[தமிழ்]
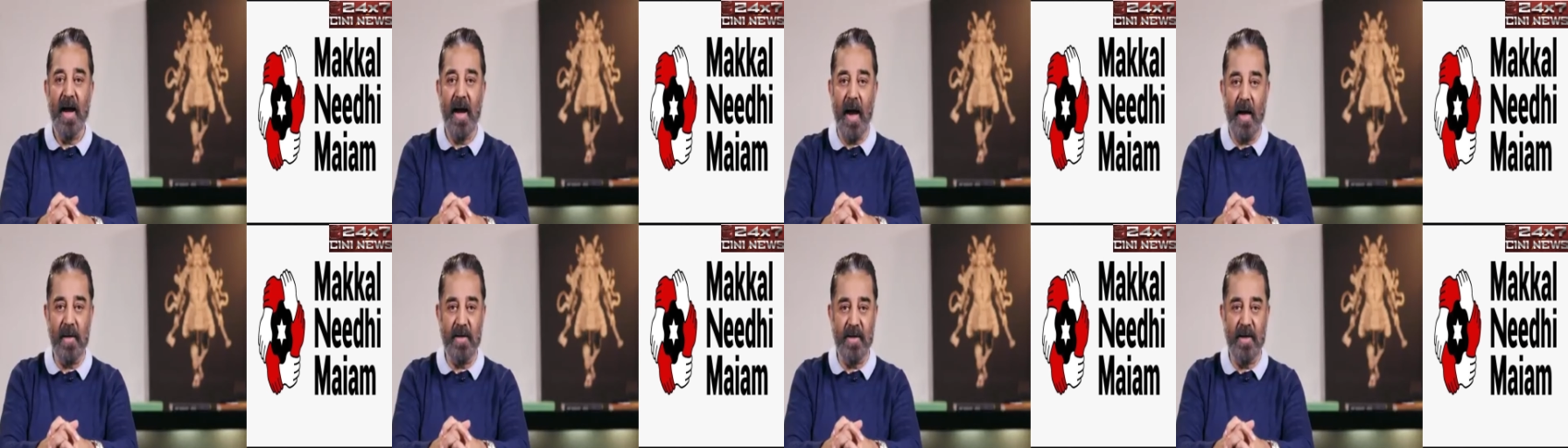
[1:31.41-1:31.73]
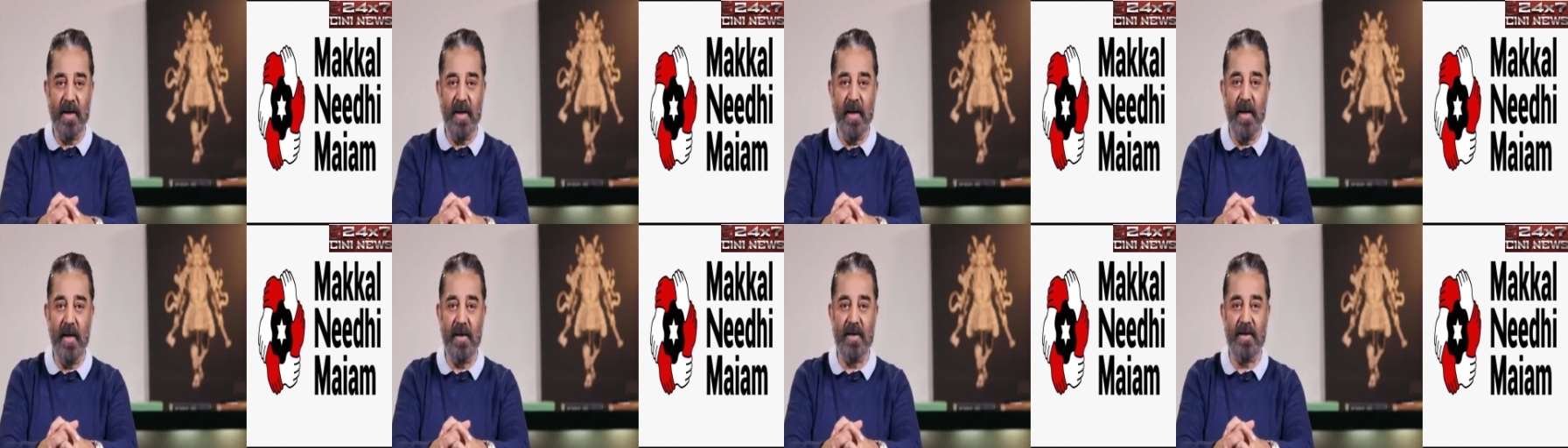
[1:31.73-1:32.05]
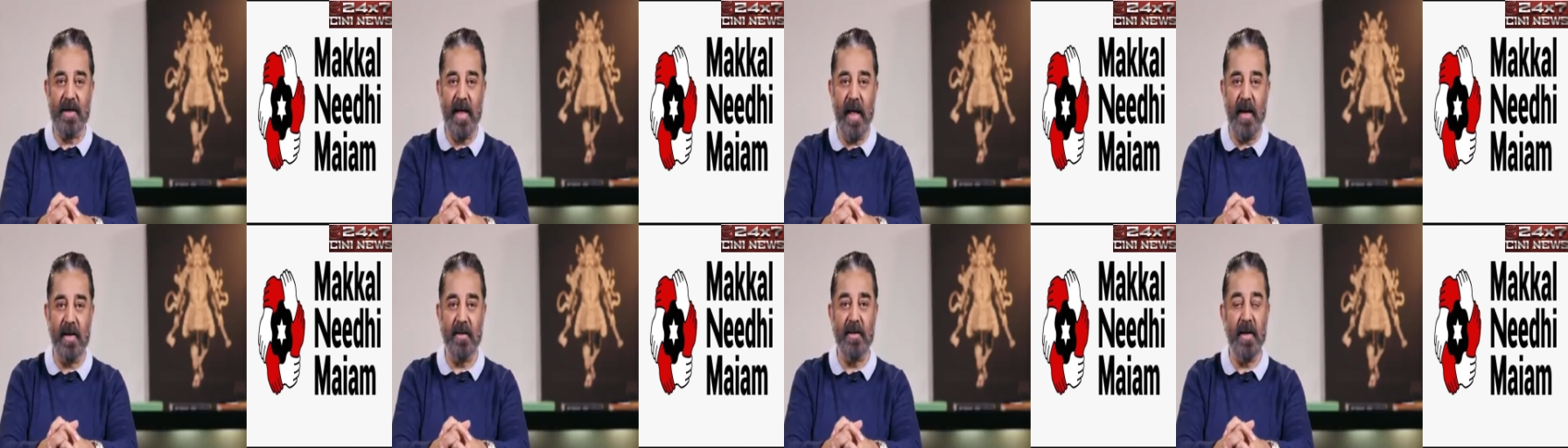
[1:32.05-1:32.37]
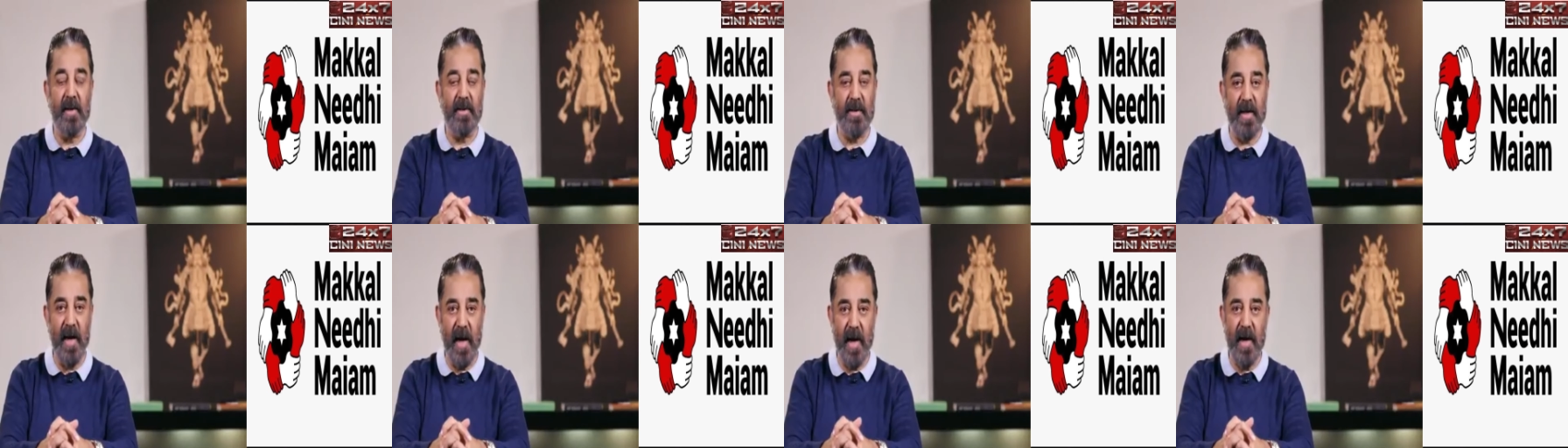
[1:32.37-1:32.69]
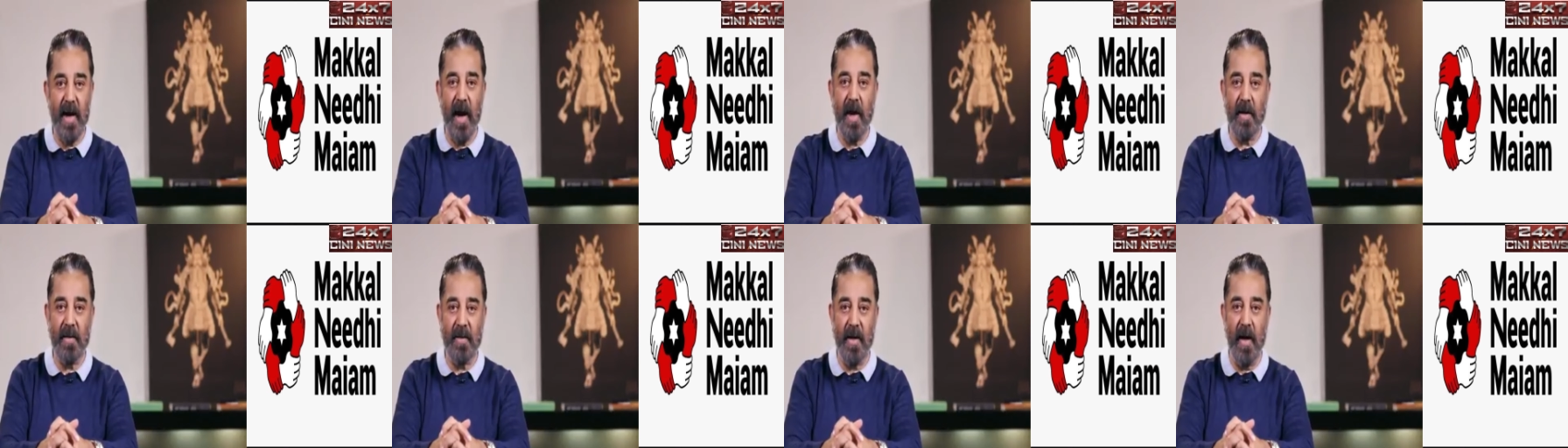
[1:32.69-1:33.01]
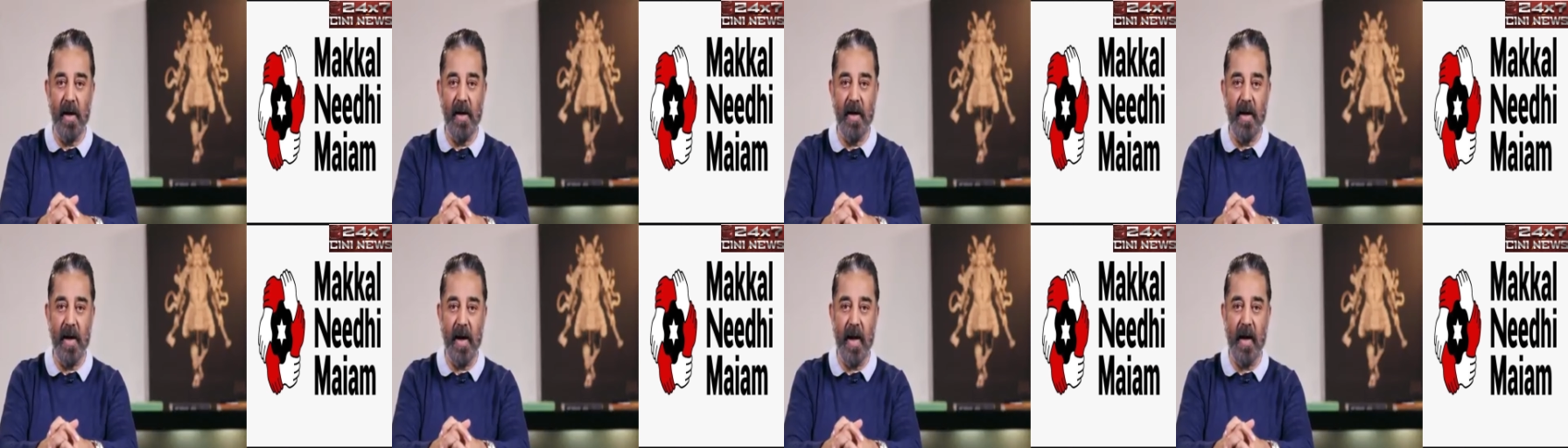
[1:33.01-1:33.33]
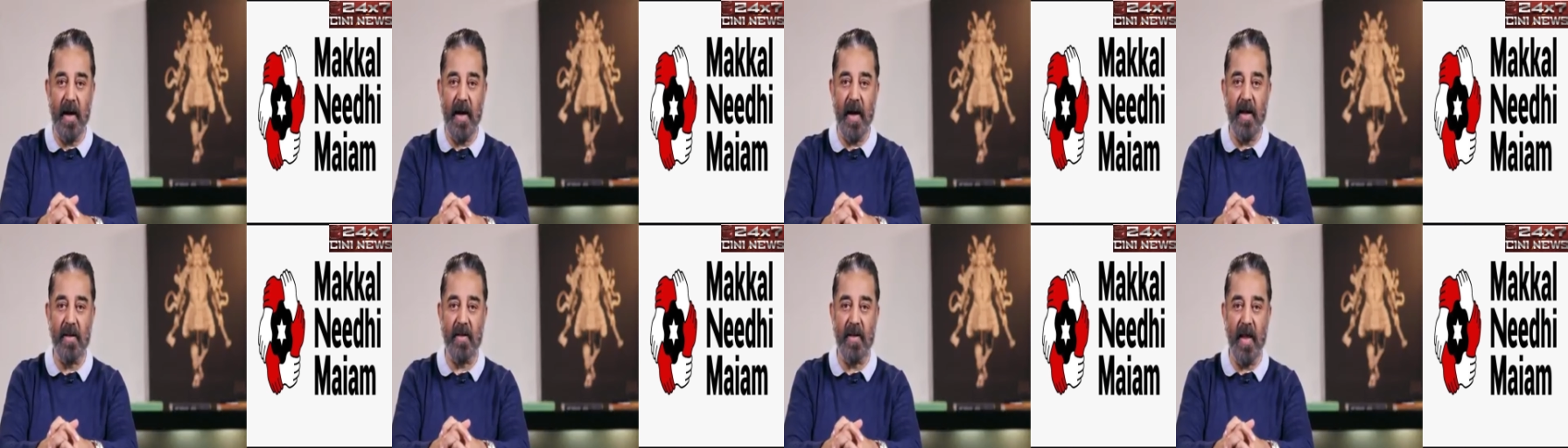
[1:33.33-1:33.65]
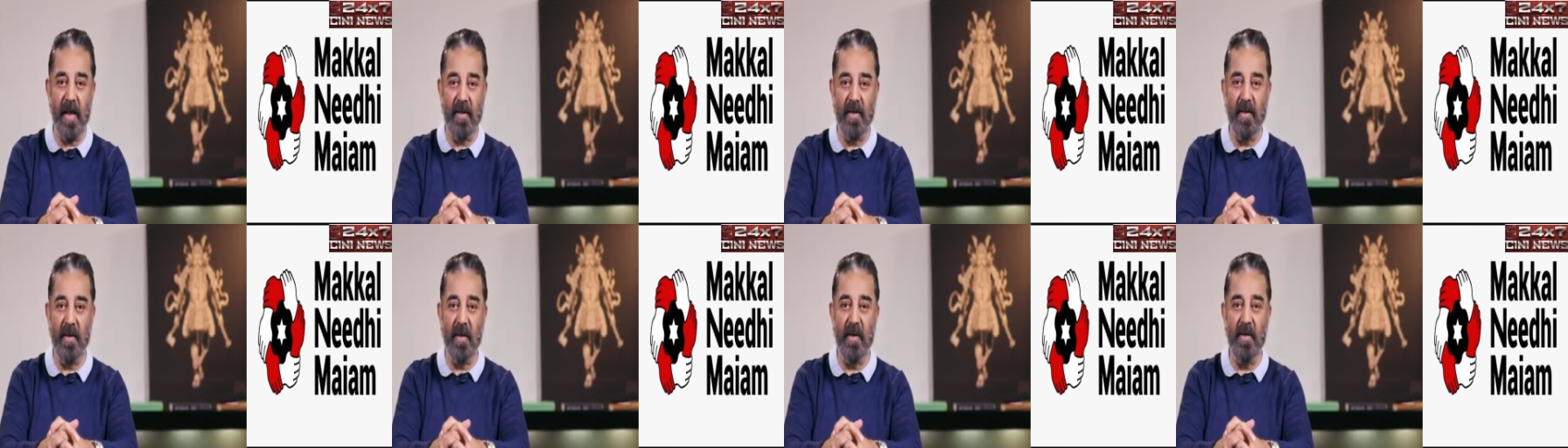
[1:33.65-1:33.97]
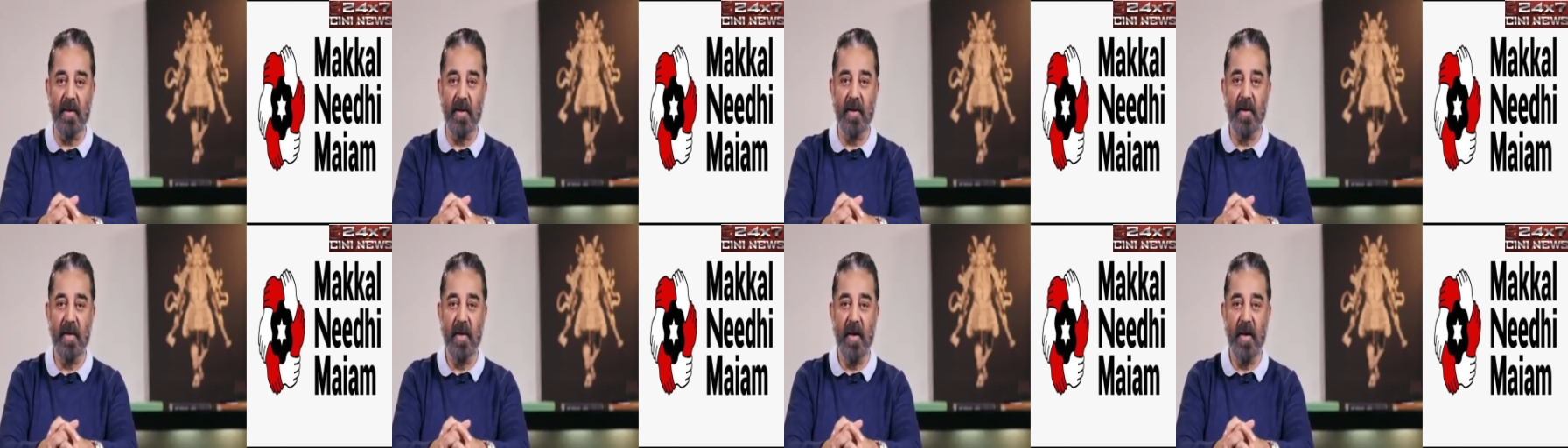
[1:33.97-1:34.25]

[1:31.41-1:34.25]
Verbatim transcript: கட்சியில் சேர்ந்த சில நாட்களிலேயே தந்து